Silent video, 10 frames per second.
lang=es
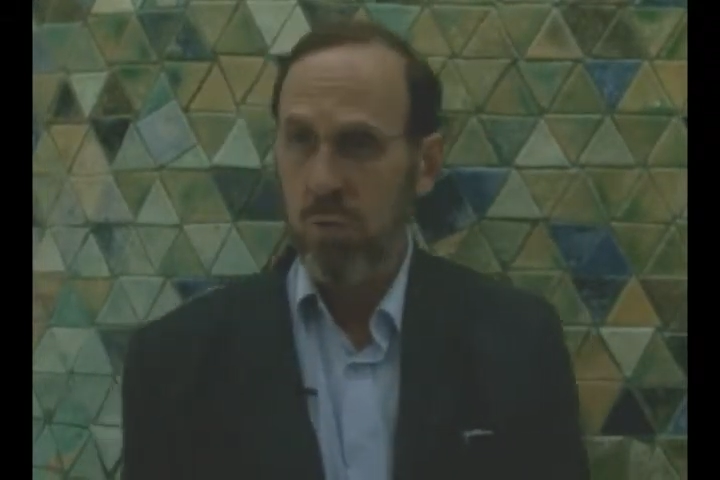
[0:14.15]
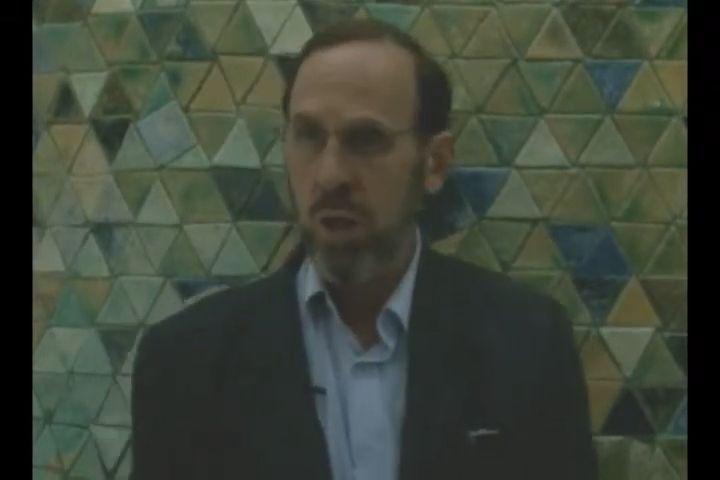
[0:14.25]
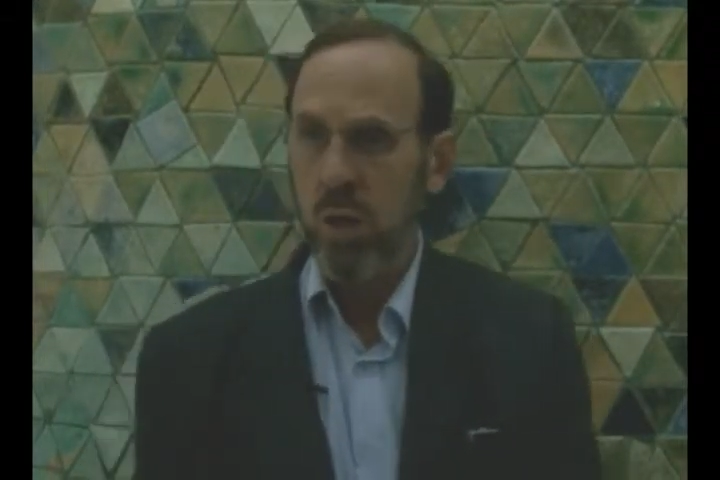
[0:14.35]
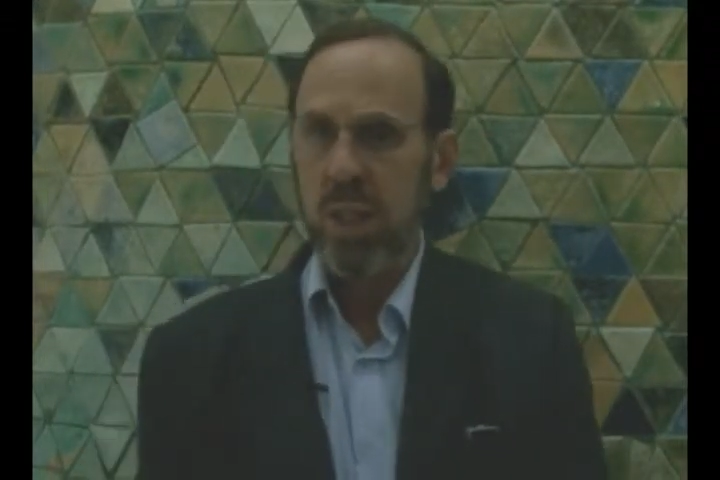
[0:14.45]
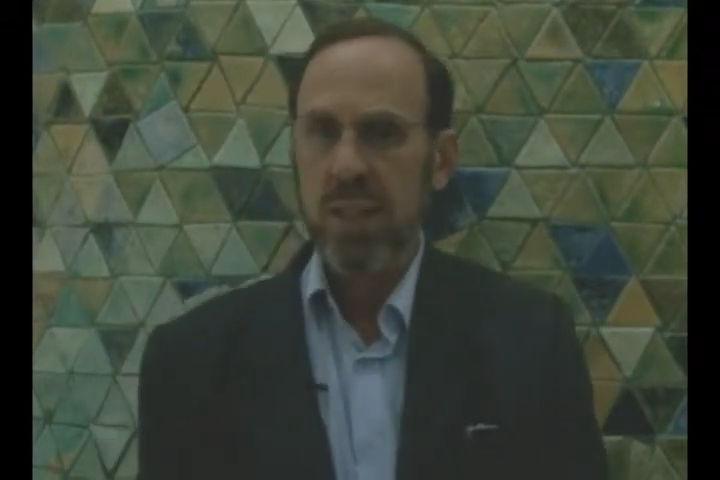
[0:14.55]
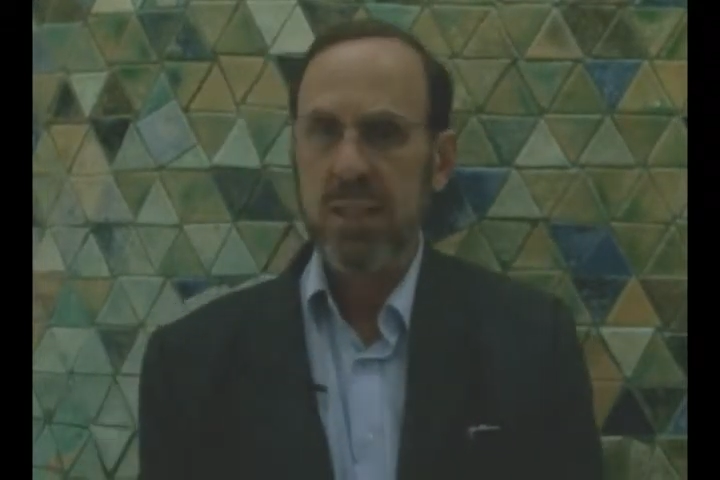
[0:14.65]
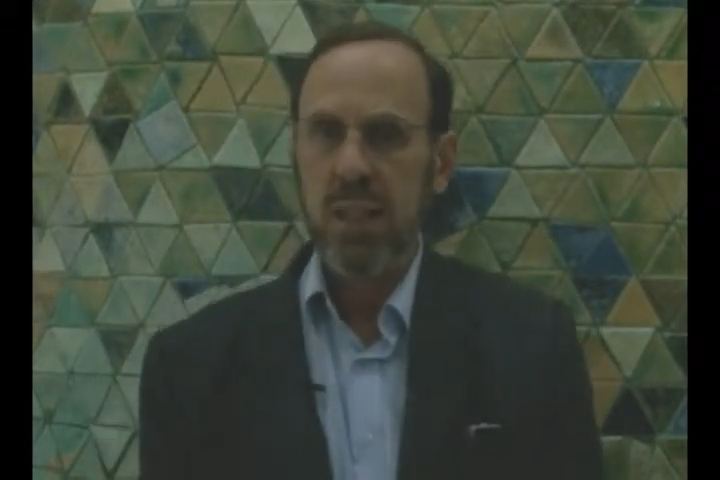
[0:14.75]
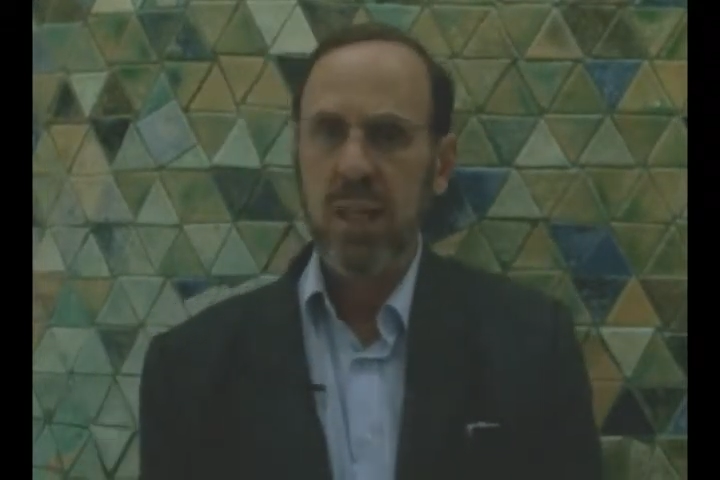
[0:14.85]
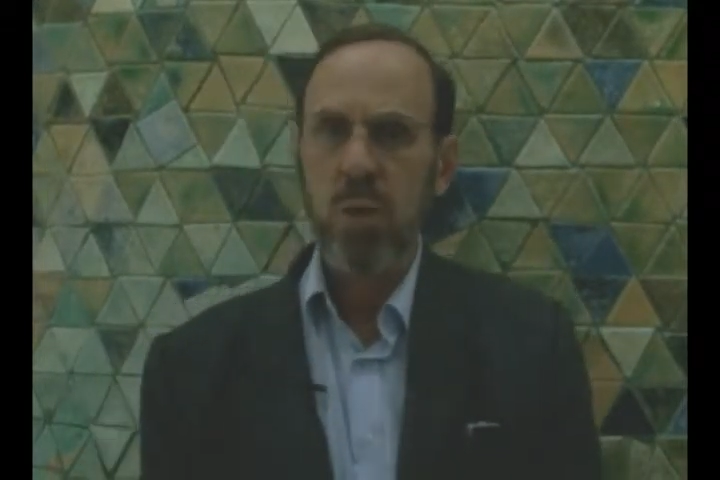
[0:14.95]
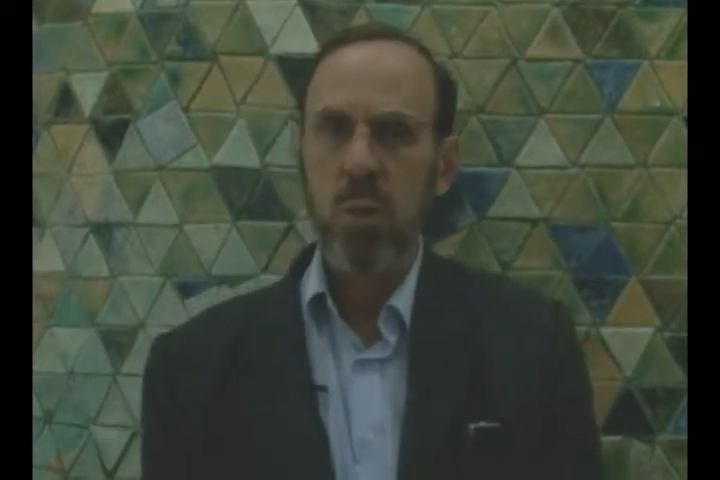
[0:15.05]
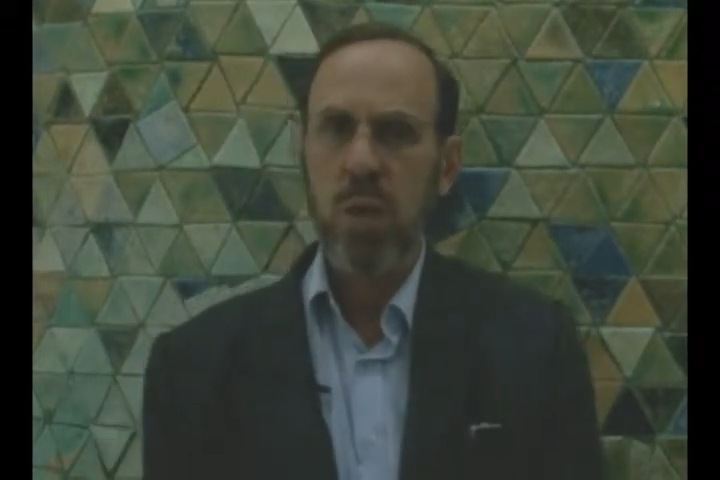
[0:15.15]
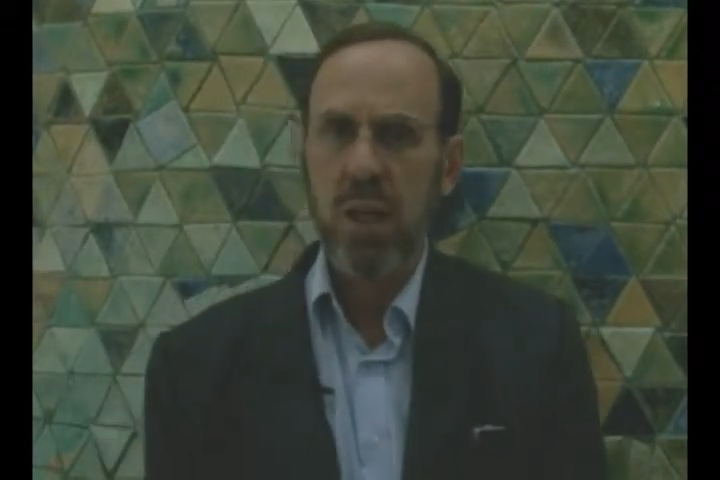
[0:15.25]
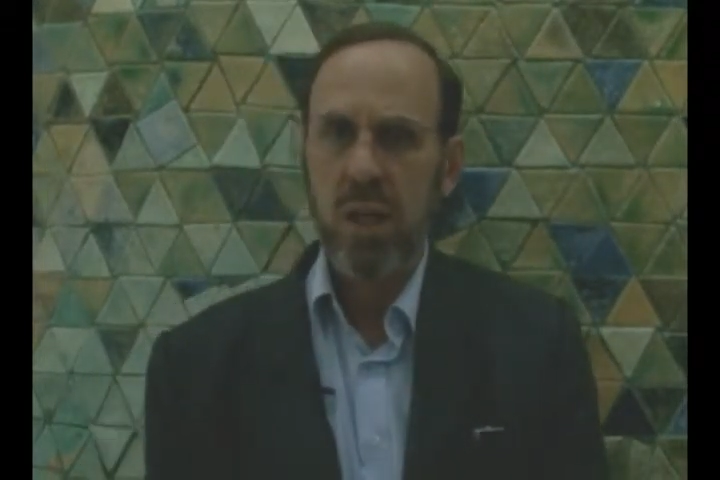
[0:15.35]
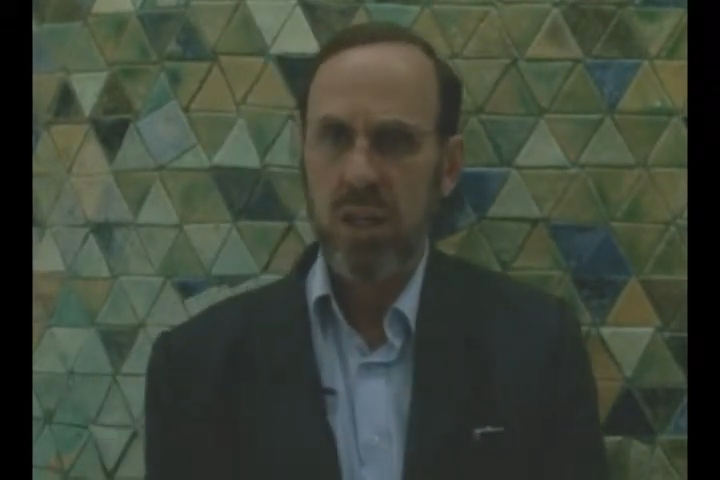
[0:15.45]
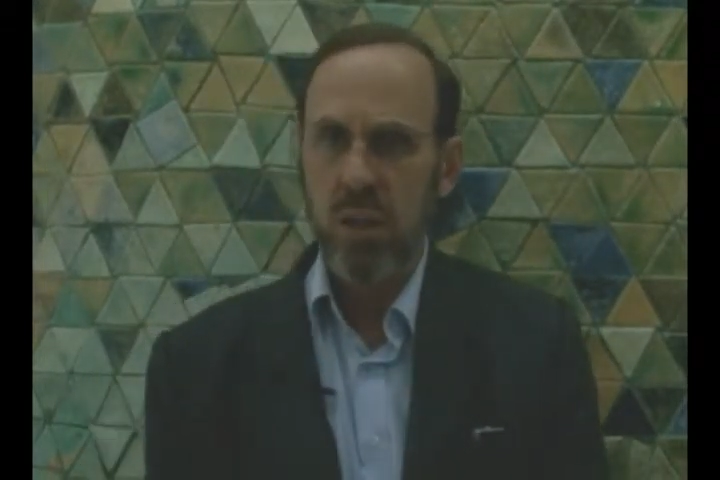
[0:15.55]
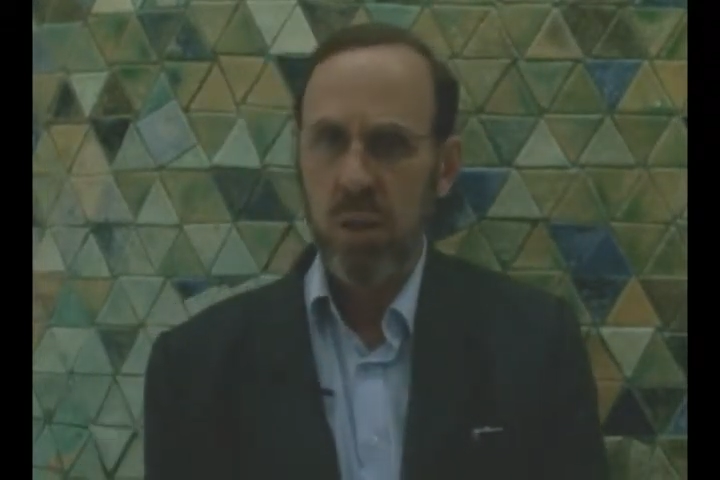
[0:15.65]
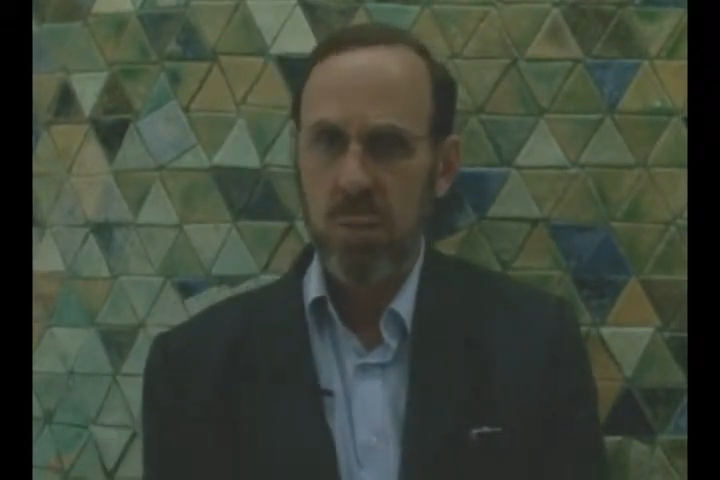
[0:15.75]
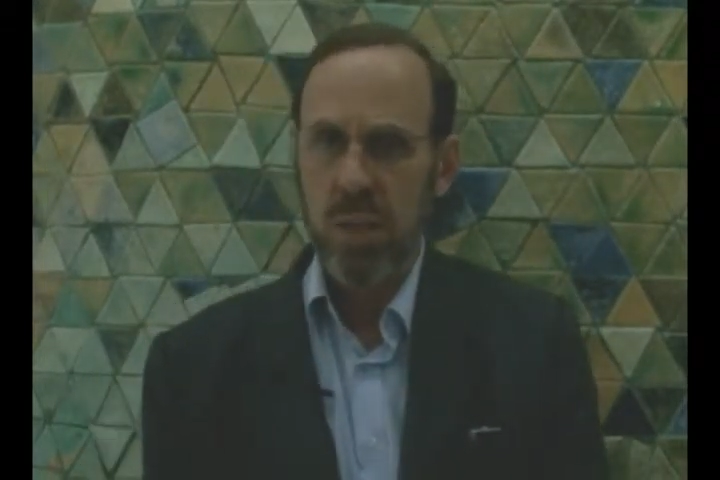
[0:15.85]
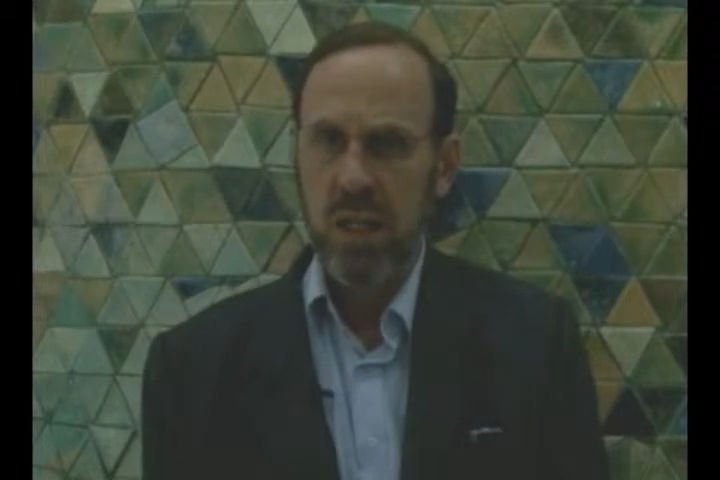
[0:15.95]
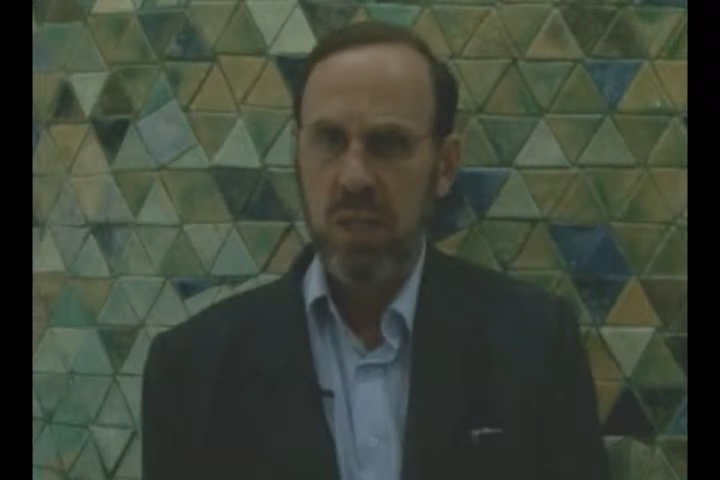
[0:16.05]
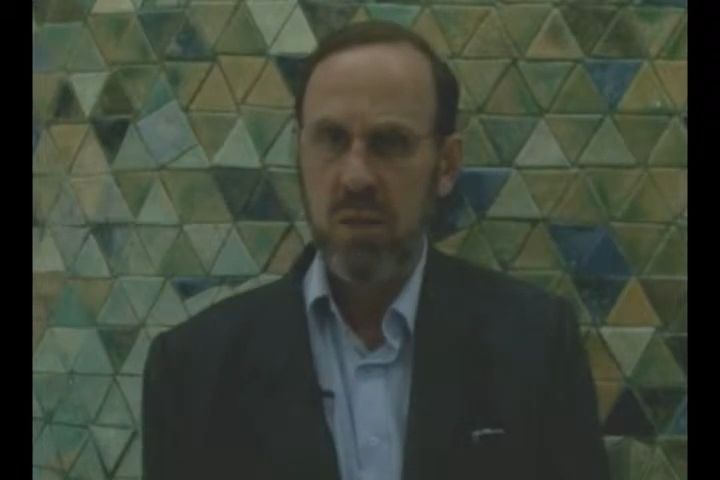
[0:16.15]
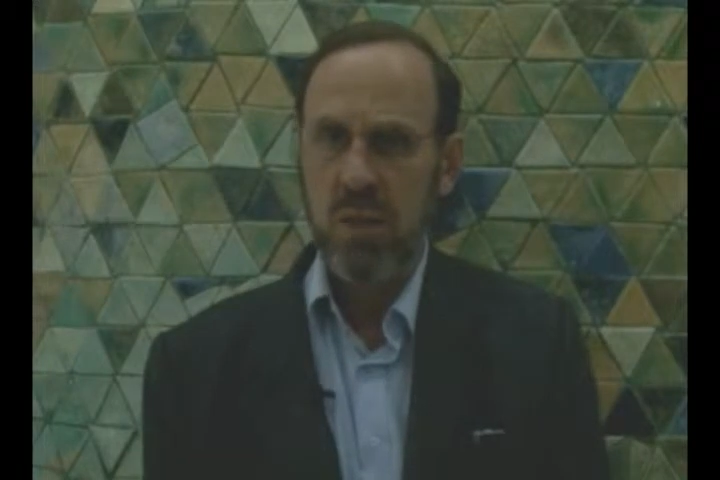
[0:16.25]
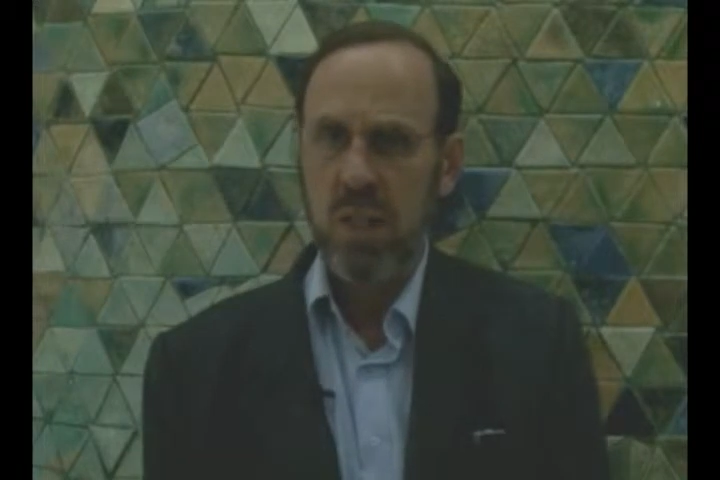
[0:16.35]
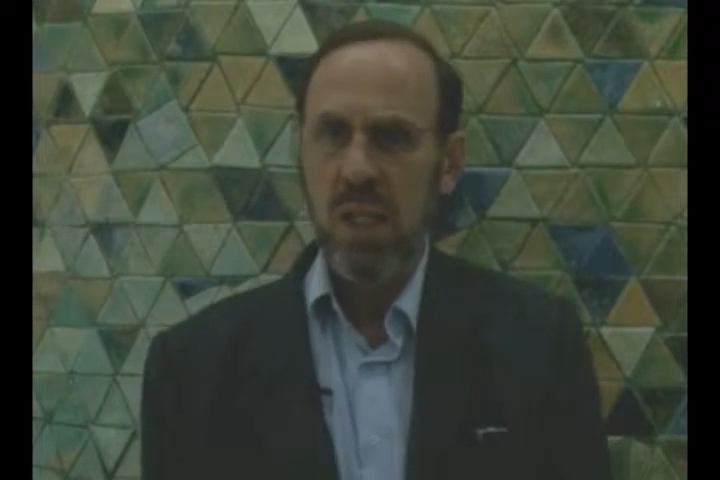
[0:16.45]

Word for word: fue organizado por la Red Colombiano